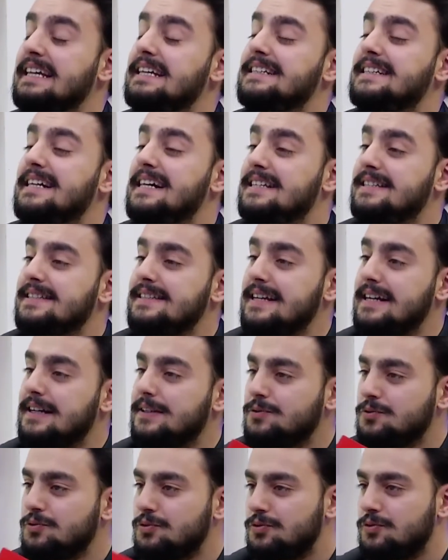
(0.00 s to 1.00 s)
kaç
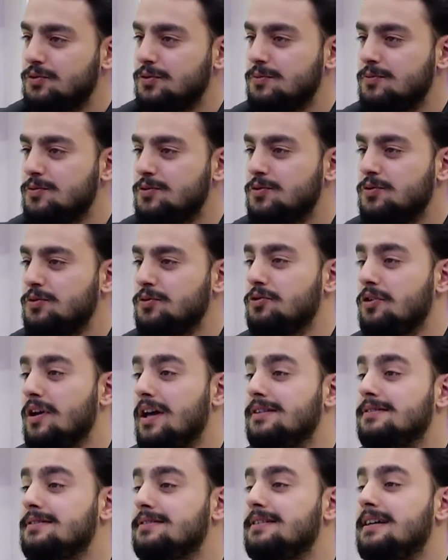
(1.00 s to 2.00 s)
saat uyuduğumuzu
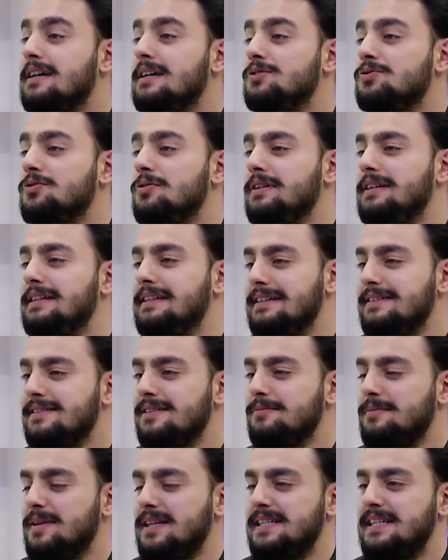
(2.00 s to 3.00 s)
uyandıktan sonra
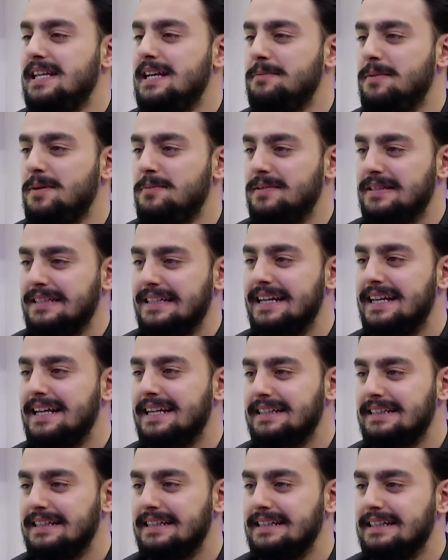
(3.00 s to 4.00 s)
nasıl beslenmemiz
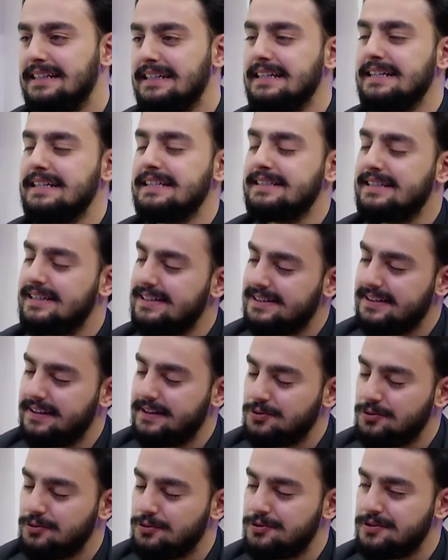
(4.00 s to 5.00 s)
gerektiğini
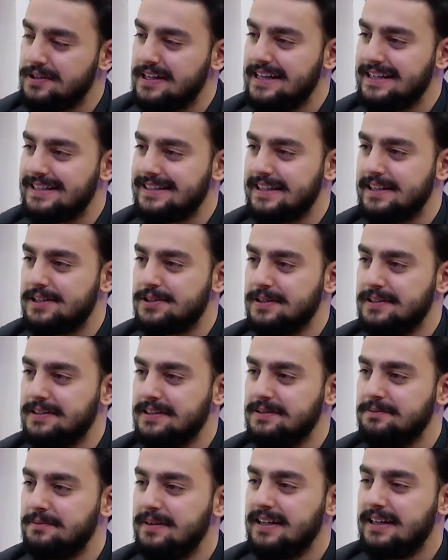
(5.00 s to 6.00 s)
sizlere soracağız Zişan
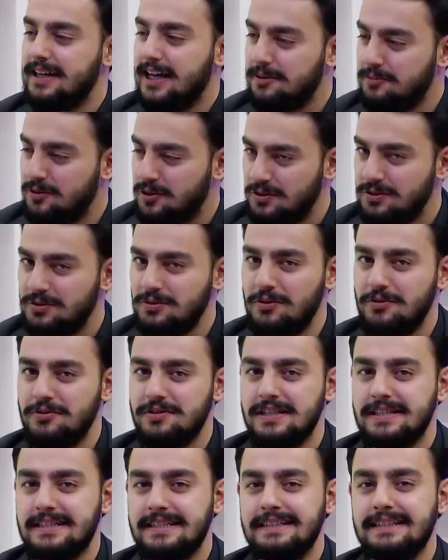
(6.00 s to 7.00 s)
Hanım. Ama onun
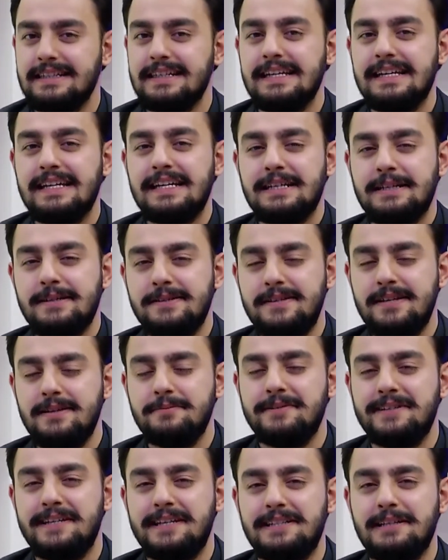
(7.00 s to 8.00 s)
öncesinde
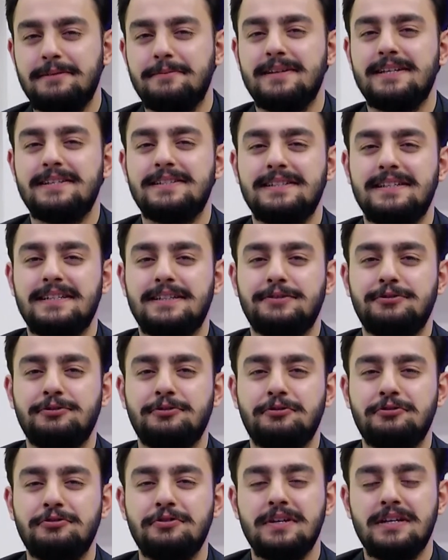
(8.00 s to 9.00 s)
kısa bir reklam arasına
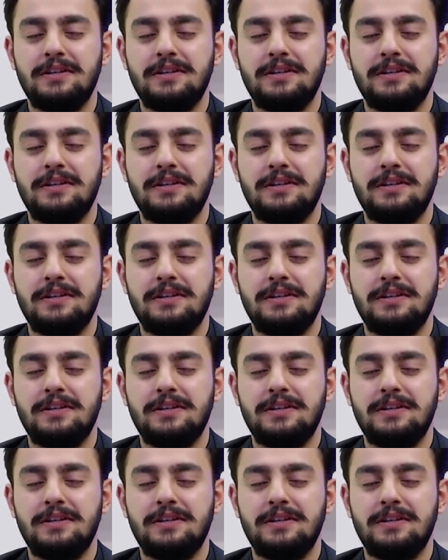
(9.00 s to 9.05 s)
gidiyoruz.